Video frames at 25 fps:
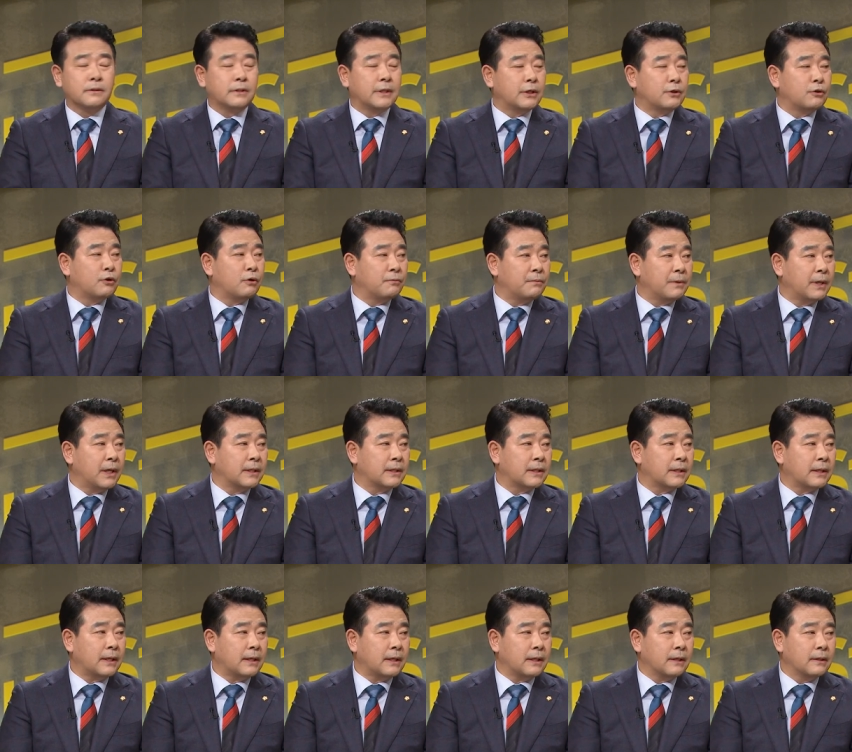제조업이
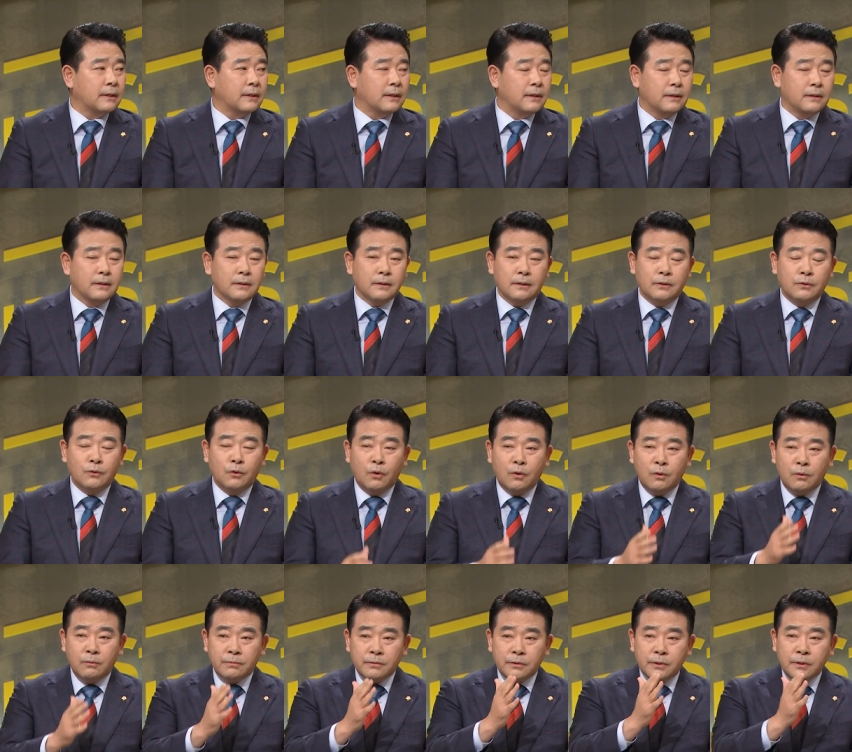아니라 네.
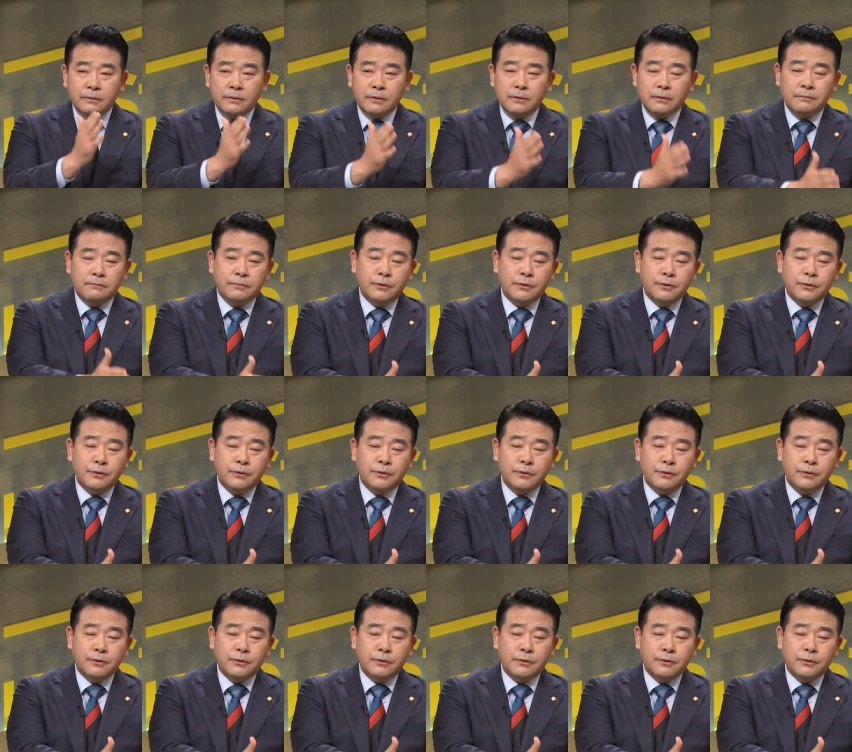농업을